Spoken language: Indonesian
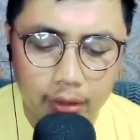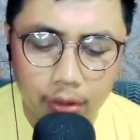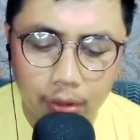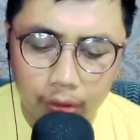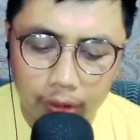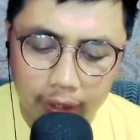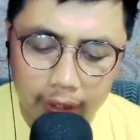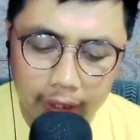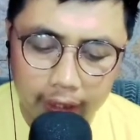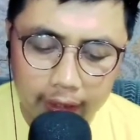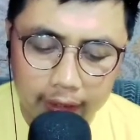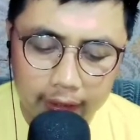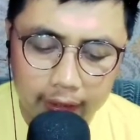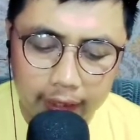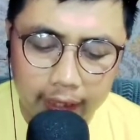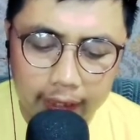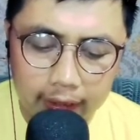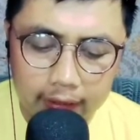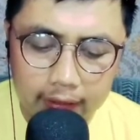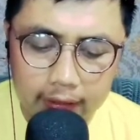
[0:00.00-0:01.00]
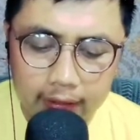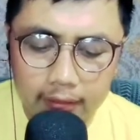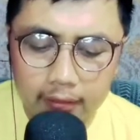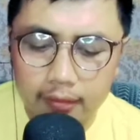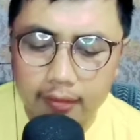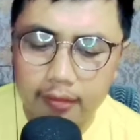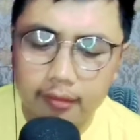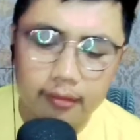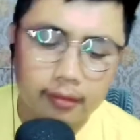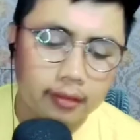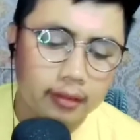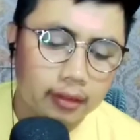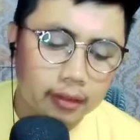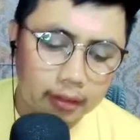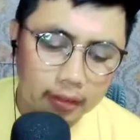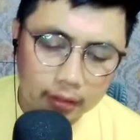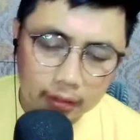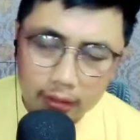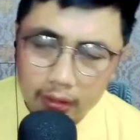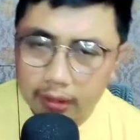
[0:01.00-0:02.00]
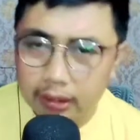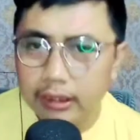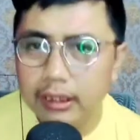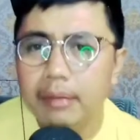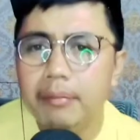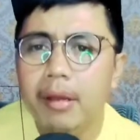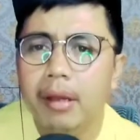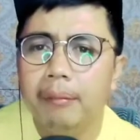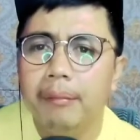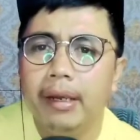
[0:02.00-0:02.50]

Oke, next si